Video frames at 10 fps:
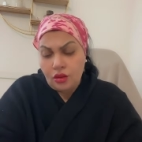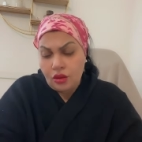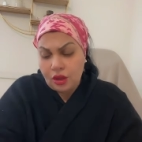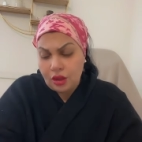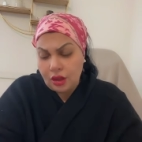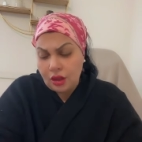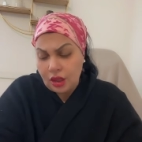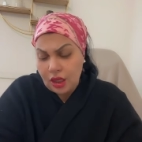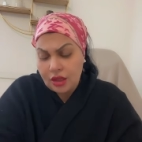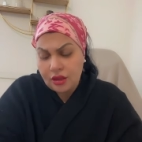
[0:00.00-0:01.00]
دونك
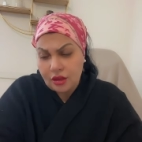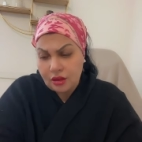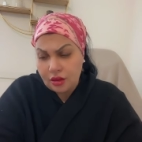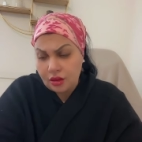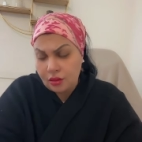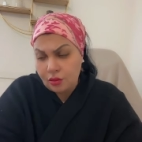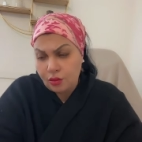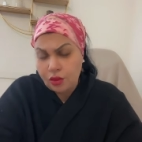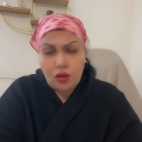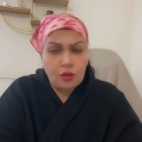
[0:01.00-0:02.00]
عيطت
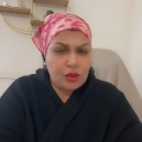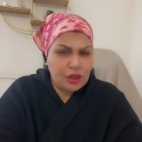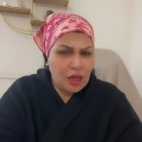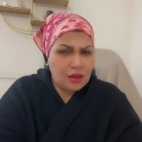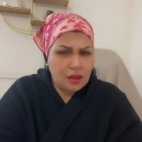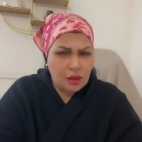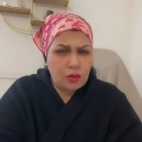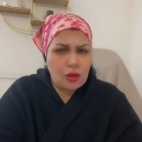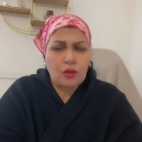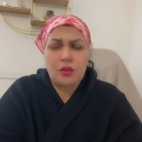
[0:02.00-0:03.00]
بلومبي عيطت
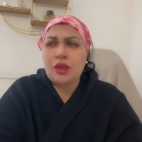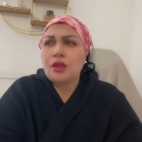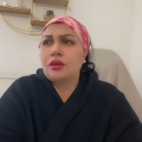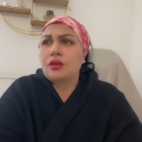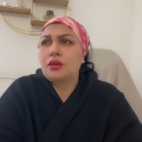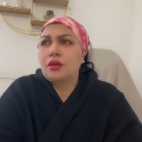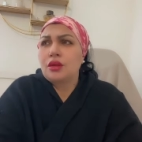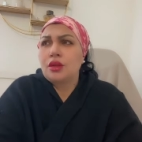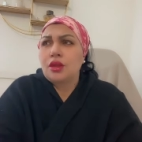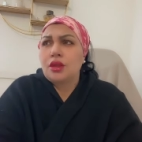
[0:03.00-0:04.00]
بلومبي
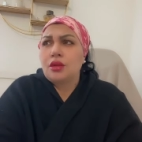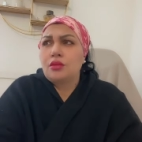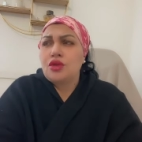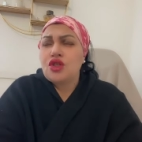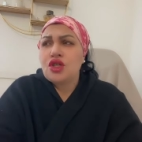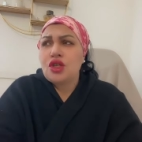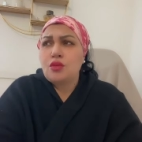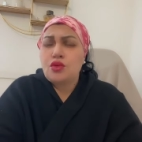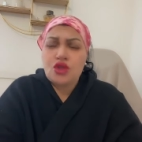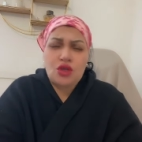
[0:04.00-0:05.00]
باش
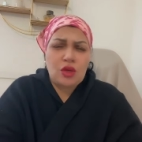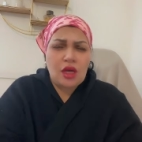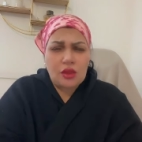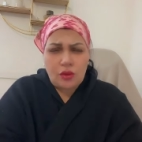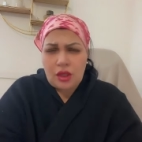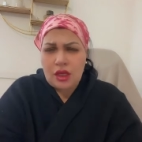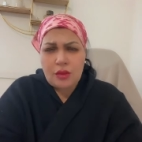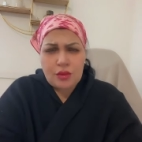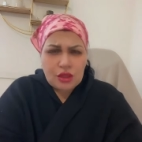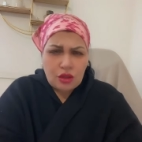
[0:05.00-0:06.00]
يديبوشيو لها
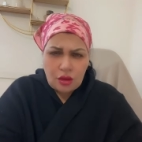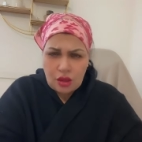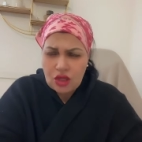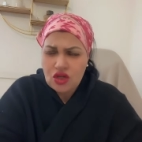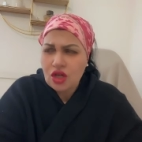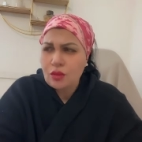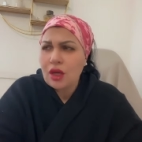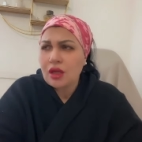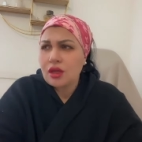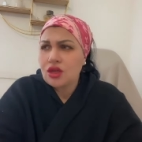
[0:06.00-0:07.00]
التواليت باسكو حشك
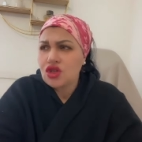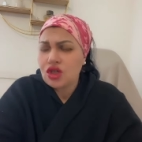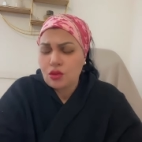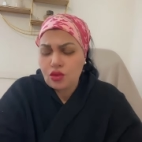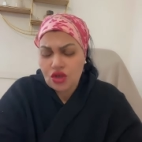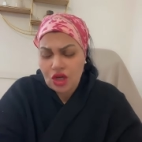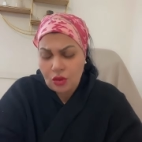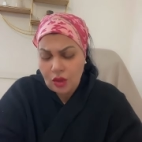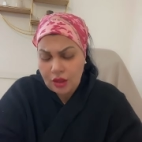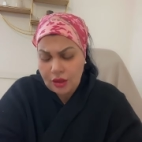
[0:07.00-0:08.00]
ما قدرتش
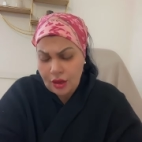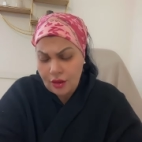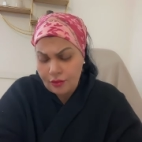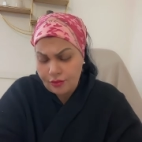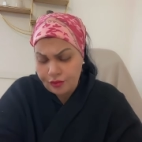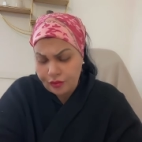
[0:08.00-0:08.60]
ديبوشيها وحدها